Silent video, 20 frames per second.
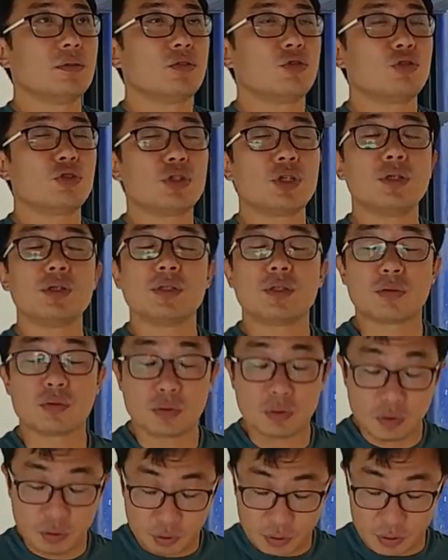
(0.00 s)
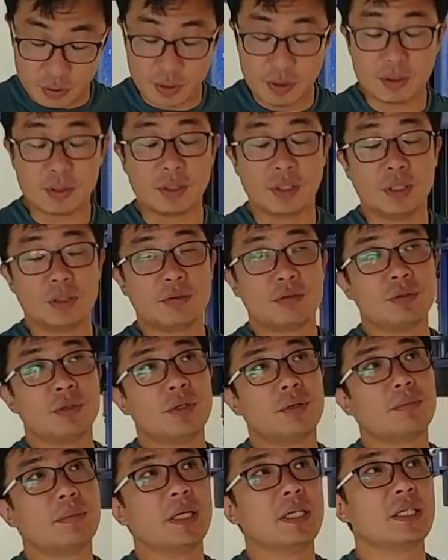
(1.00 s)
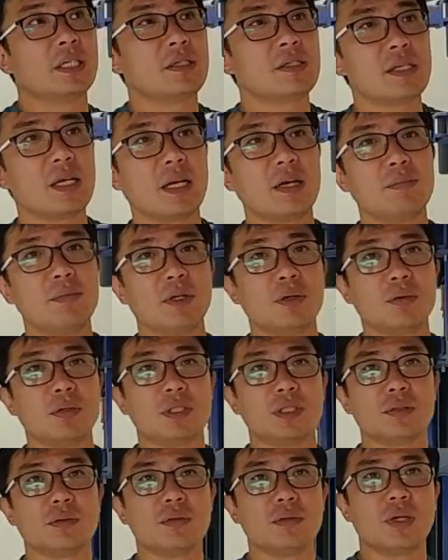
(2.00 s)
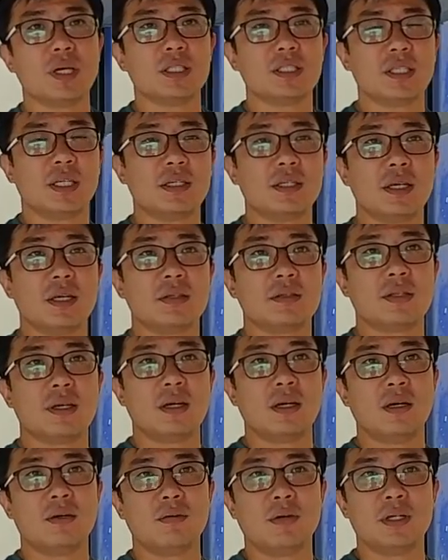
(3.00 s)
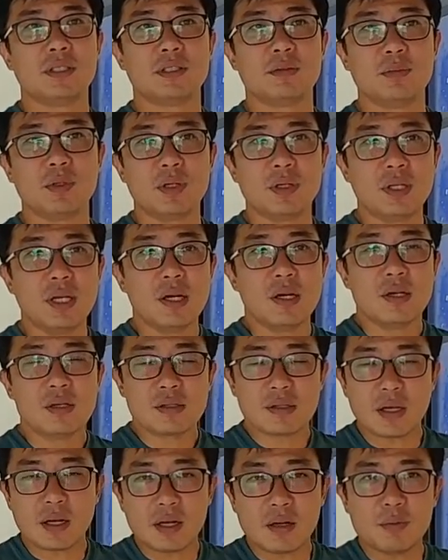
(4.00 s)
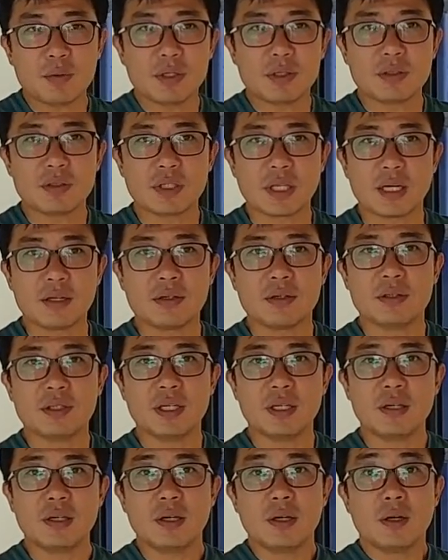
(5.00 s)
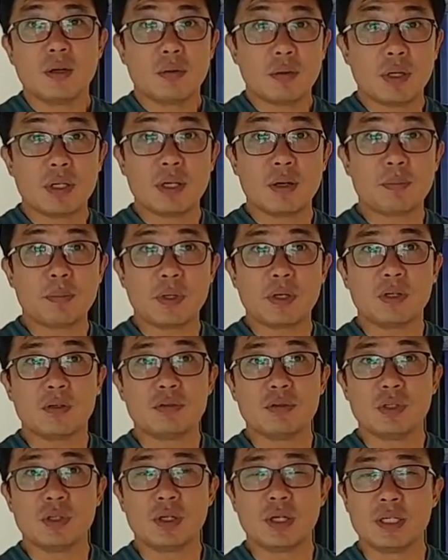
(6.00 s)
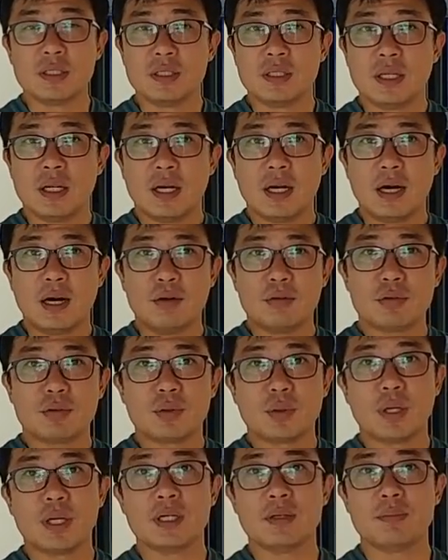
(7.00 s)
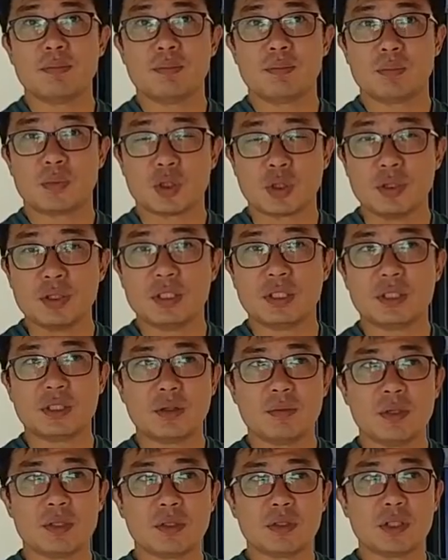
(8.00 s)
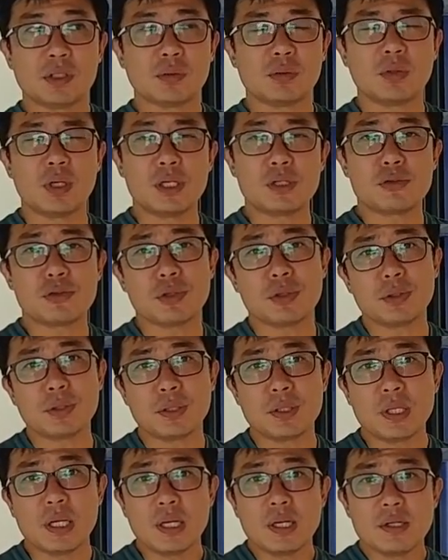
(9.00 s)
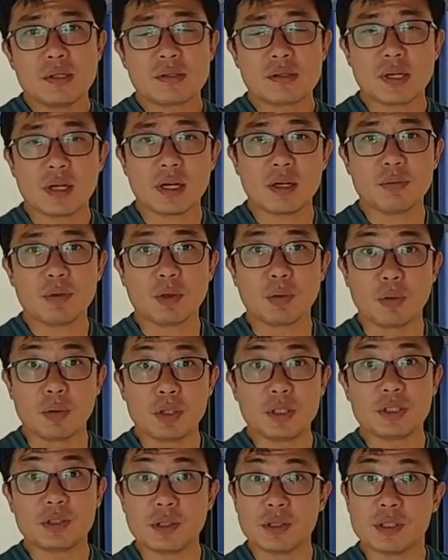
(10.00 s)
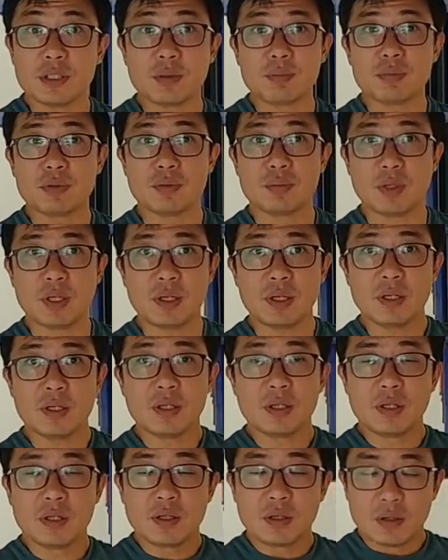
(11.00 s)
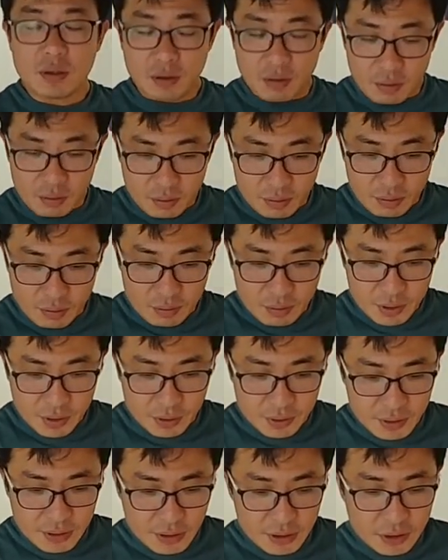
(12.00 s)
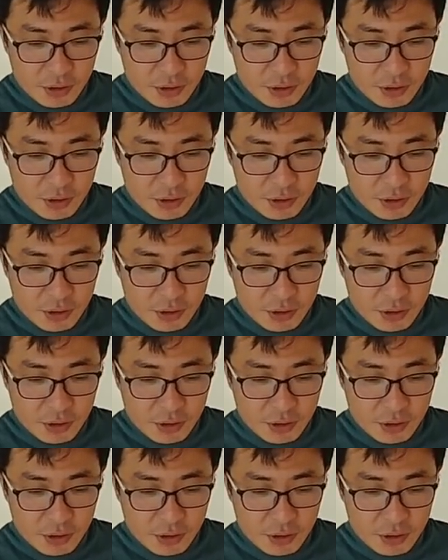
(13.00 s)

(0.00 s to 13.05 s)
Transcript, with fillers: 추천을 드리고요. 만약에 세라믹으로 시공하셔야 되겠다라고 하시면 세라믹은 당연히 환희아빠가 운영하는 아우토하임 전 지점에서 시공할 수 있는 세라믹 오리지널 제품이 현재